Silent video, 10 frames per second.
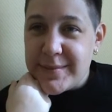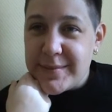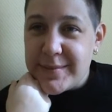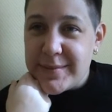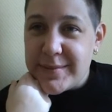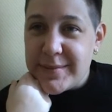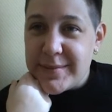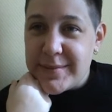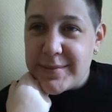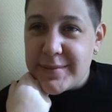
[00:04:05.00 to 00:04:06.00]

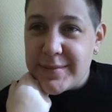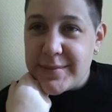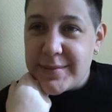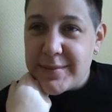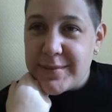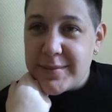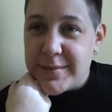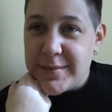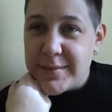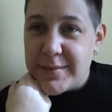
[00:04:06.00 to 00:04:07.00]
просвещения. Или есть?
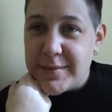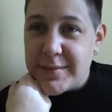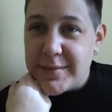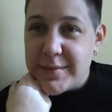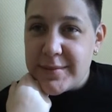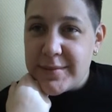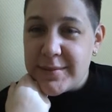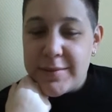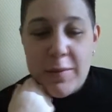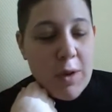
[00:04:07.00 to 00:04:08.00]

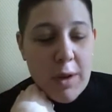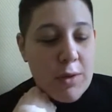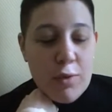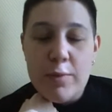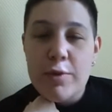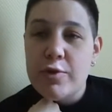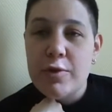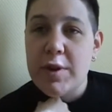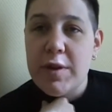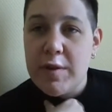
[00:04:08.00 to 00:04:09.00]
Не думаю,
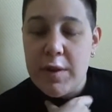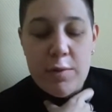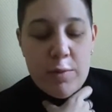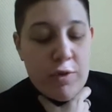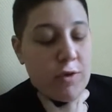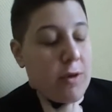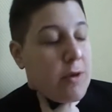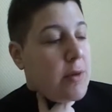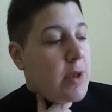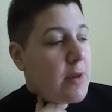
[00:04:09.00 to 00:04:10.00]
что есть. Я думаю, что
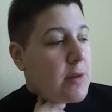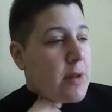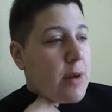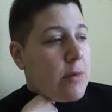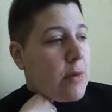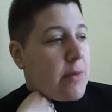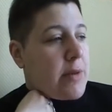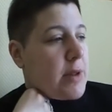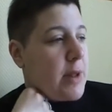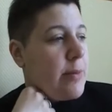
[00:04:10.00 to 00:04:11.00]
оно есть на
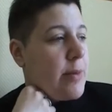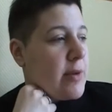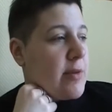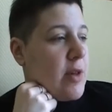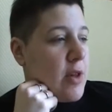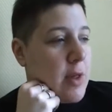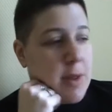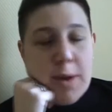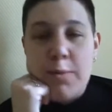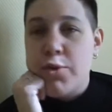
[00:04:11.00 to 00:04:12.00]
уровне там
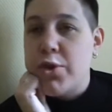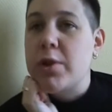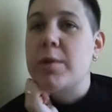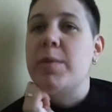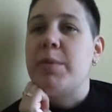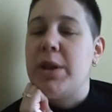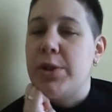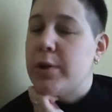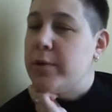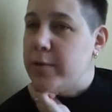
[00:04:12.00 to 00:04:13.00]
просвещения мужчинами
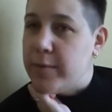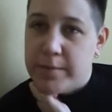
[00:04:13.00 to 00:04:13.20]
мальчиков